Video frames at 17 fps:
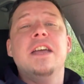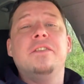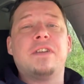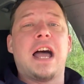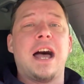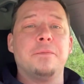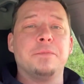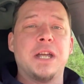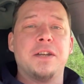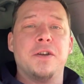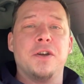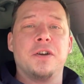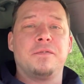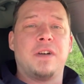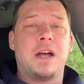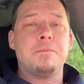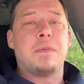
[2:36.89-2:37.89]
Wir haben dann
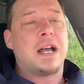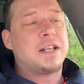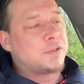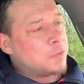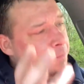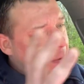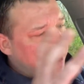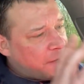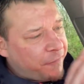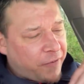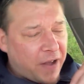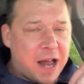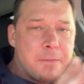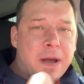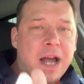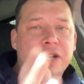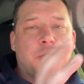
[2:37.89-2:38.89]
irgendwann mal so ein paar
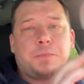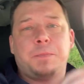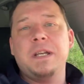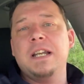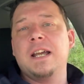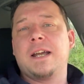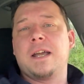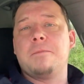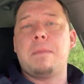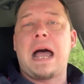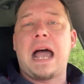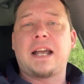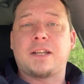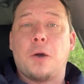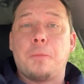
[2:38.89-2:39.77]
Fallbeispiele gemacht,